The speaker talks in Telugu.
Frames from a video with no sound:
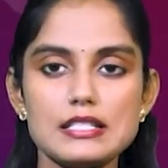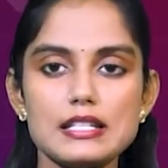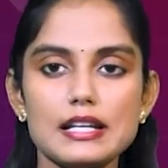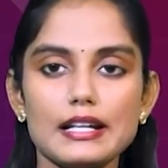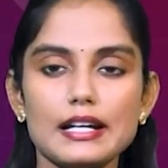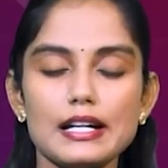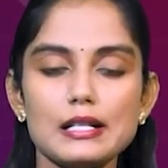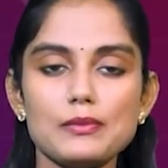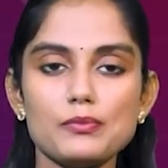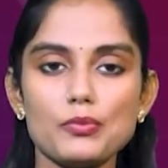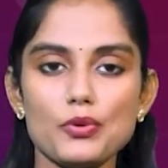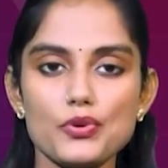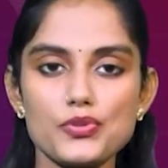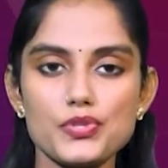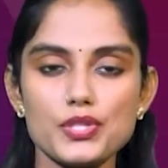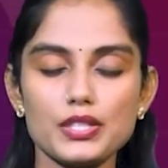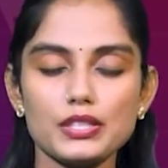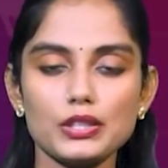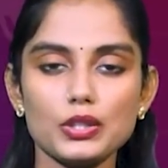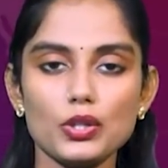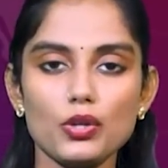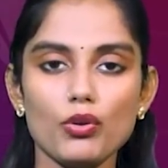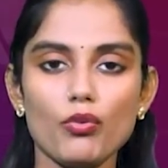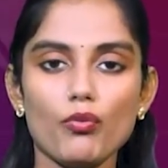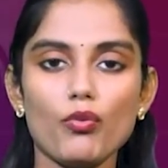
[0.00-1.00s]
జగన్
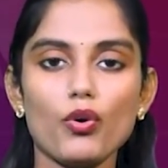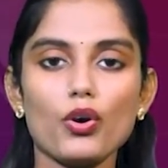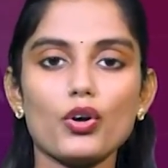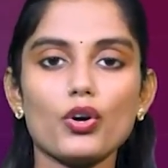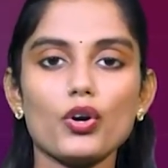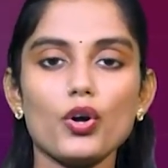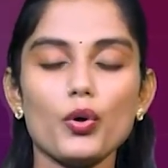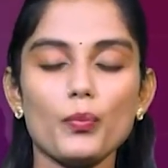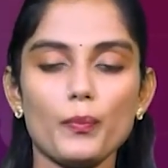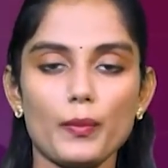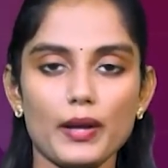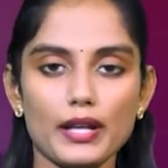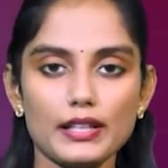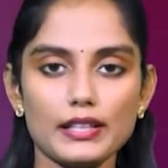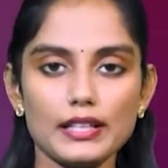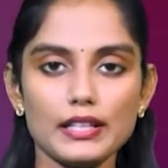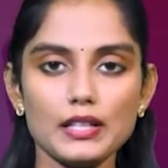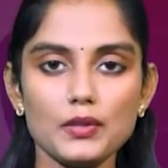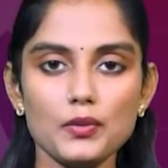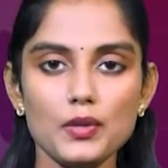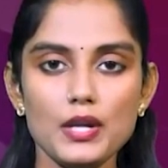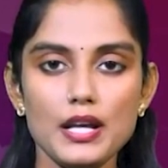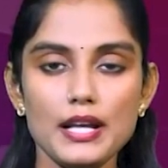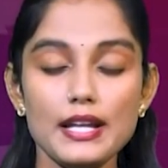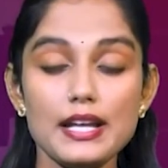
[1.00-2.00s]
మోసంతో ఒక్కో
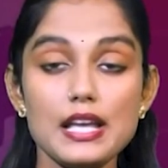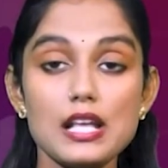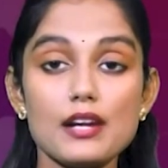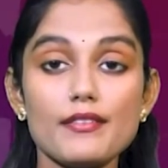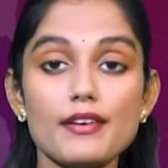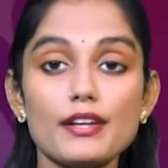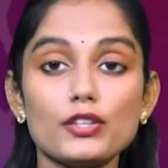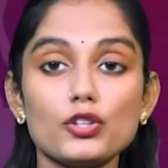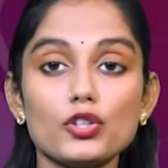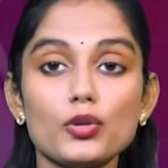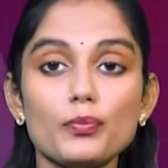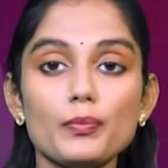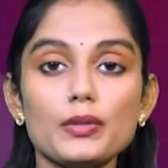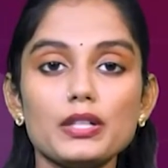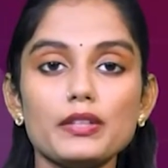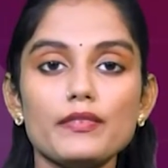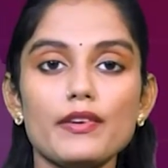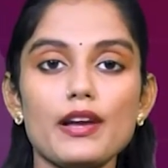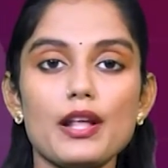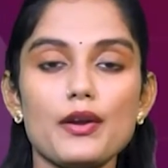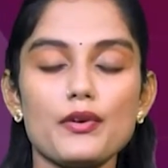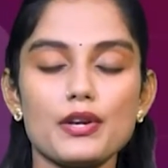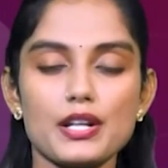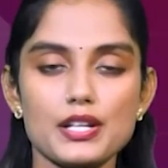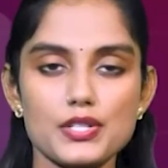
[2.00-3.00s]
పేదకు ఇరవై తొమ్మిది
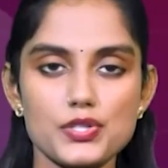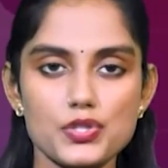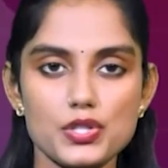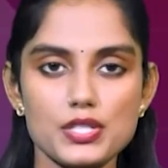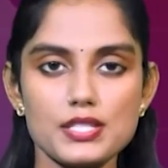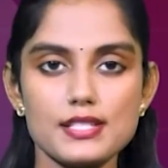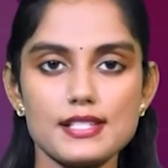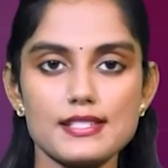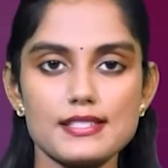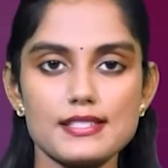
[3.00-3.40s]
వేలు నష్టం